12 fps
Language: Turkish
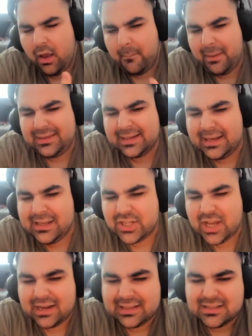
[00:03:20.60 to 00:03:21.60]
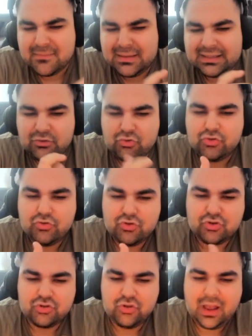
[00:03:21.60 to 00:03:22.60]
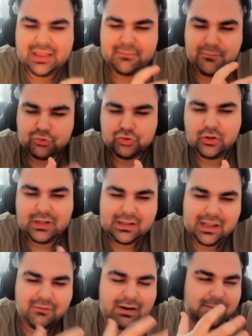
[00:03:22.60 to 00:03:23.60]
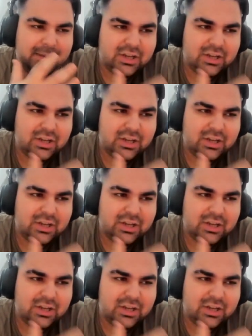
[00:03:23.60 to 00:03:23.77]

Beta gelince herkesin bir tık yüzü düştü. Hani mutlu olanlar vardı. Ben